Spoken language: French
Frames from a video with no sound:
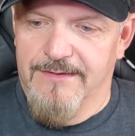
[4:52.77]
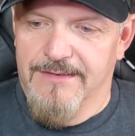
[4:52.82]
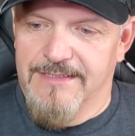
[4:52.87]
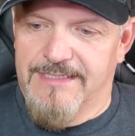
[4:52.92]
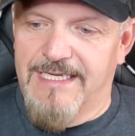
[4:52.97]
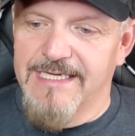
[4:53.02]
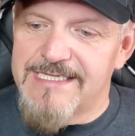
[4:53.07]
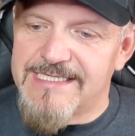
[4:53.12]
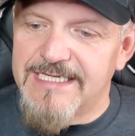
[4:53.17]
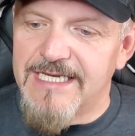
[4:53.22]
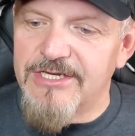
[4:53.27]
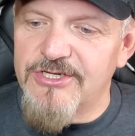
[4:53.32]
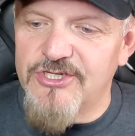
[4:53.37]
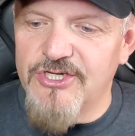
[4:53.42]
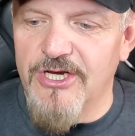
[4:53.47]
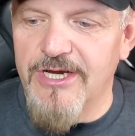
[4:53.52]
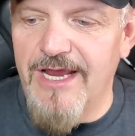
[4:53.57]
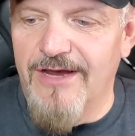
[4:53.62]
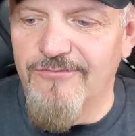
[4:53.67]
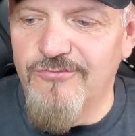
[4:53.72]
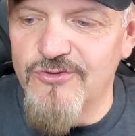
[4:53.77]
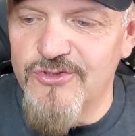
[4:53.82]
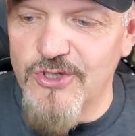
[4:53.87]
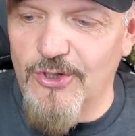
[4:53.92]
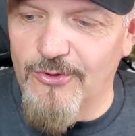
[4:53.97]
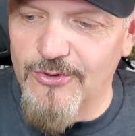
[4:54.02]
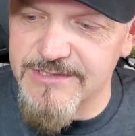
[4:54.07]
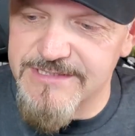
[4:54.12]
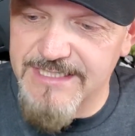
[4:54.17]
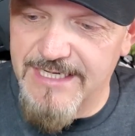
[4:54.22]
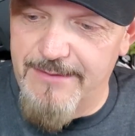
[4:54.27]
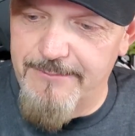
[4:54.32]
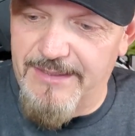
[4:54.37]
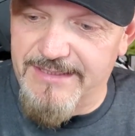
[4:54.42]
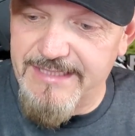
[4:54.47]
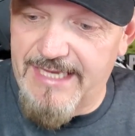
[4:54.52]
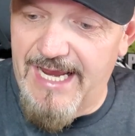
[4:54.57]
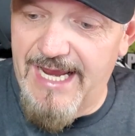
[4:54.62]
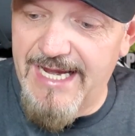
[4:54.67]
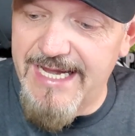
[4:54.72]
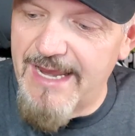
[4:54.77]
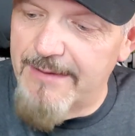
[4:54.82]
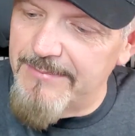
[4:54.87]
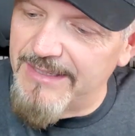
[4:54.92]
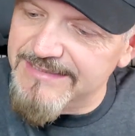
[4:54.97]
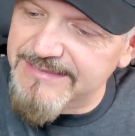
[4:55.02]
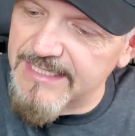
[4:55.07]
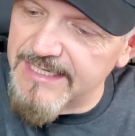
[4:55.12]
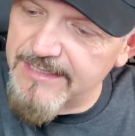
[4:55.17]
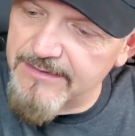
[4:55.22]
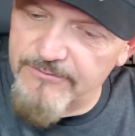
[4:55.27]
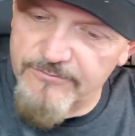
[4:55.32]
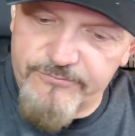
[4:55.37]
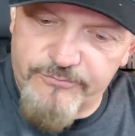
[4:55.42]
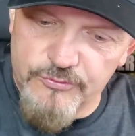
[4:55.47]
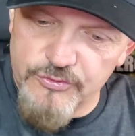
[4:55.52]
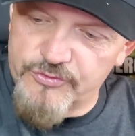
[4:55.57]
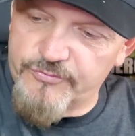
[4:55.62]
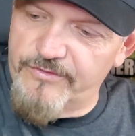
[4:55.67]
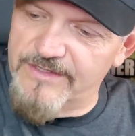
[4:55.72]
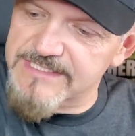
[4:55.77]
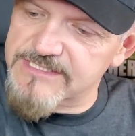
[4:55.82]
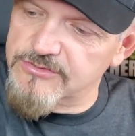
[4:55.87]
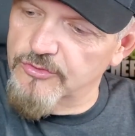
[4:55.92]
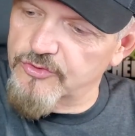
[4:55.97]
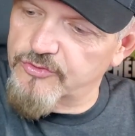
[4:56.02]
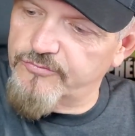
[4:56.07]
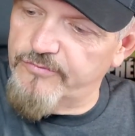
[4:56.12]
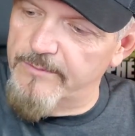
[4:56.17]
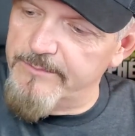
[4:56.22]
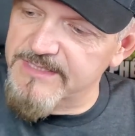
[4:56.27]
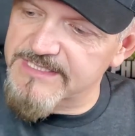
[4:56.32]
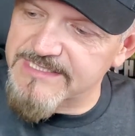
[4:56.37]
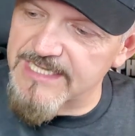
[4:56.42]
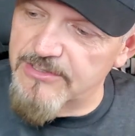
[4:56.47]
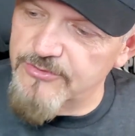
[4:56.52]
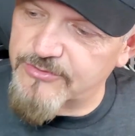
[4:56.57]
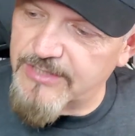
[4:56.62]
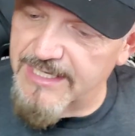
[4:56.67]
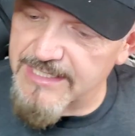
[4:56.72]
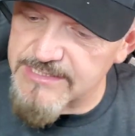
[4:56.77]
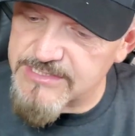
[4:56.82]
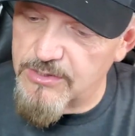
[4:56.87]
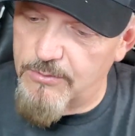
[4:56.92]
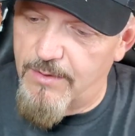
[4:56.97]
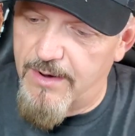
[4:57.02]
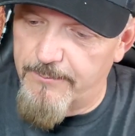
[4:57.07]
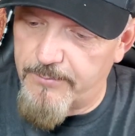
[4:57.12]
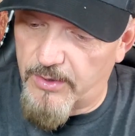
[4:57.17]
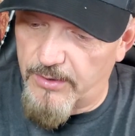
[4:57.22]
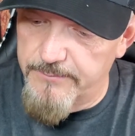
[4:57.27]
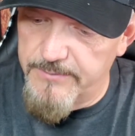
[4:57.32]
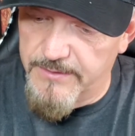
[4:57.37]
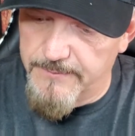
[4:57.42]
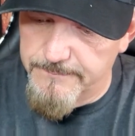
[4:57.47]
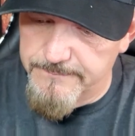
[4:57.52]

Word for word: Qu'est-ce que j'ai à vous jaser un matin? Hey, un matin, faut que je fasse ça. Je fais mes salutations en premier.